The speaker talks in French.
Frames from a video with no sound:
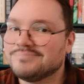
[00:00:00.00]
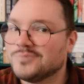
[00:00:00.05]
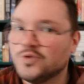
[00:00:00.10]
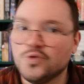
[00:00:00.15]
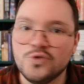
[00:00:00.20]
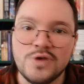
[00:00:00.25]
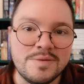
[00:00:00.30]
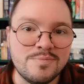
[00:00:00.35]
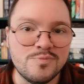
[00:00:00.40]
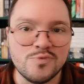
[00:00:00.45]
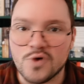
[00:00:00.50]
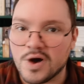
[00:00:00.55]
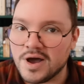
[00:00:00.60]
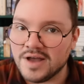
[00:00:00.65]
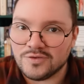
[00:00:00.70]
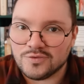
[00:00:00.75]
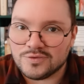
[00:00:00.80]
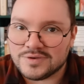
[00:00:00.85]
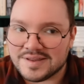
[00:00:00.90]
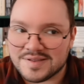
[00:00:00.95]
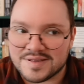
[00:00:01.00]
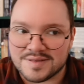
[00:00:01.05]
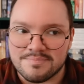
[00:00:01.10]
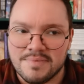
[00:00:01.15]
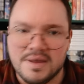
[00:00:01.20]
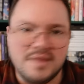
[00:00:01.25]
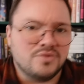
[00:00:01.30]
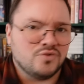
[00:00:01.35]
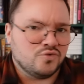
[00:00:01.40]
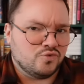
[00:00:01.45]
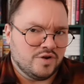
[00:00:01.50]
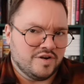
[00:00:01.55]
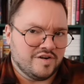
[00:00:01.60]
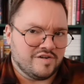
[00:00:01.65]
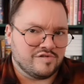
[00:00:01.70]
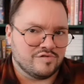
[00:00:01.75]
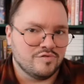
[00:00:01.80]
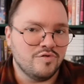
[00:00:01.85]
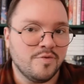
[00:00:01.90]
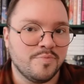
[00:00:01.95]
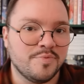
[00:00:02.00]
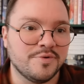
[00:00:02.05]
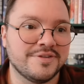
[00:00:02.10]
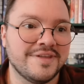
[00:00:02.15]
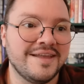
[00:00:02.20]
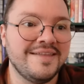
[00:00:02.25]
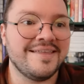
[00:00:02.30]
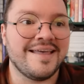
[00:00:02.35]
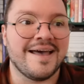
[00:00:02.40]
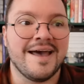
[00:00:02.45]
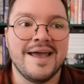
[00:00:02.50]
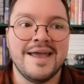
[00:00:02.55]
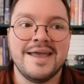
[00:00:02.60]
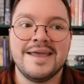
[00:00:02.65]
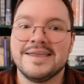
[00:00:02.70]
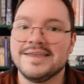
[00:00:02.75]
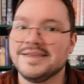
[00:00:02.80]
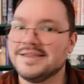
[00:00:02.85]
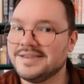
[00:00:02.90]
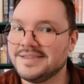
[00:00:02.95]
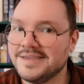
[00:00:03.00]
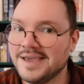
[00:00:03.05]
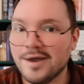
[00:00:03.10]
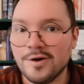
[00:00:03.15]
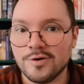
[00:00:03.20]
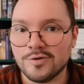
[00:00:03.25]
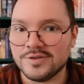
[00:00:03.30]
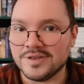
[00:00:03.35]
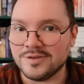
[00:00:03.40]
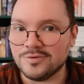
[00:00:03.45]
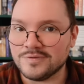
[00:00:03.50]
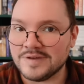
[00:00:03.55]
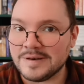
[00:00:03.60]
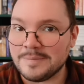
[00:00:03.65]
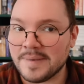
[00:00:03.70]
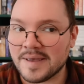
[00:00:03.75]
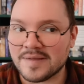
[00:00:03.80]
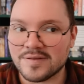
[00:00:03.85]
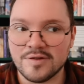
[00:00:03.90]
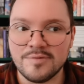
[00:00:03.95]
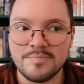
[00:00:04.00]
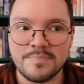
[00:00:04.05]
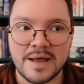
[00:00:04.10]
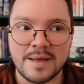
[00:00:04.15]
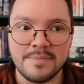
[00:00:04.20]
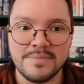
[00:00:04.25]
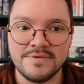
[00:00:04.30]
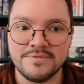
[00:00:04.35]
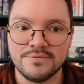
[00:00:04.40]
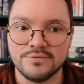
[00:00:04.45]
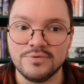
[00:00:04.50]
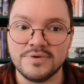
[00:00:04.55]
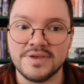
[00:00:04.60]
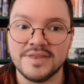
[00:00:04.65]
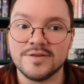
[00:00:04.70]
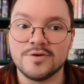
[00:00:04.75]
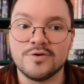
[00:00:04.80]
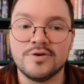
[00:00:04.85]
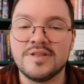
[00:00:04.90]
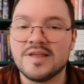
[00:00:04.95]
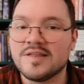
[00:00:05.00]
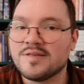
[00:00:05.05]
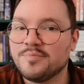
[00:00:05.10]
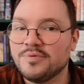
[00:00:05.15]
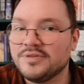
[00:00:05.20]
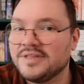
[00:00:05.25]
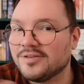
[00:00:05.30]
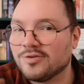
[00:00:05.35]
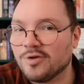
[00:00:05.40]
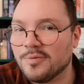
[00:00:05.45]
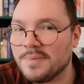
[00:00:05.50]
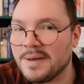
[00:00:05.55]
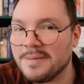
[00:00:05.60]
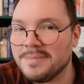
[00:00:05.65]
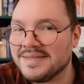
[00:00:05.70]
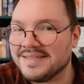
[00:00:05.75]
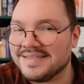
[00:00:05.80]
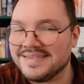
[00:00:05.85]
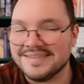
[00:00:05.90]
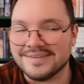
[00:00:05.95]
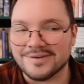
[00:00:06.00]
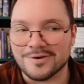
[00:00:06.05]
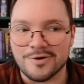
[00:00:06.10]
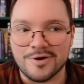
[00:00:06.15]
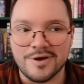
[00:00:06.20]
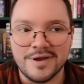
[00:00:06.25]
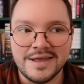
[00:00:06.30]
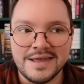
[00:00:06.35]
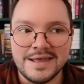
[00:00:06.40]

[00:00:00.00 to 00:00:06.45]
tous les mois, toutes les semaines, tous les jours peut-être, il y a euh, des nouvelles personnes parmi vous qui ne connaissent peut-être pas mes titres, euh,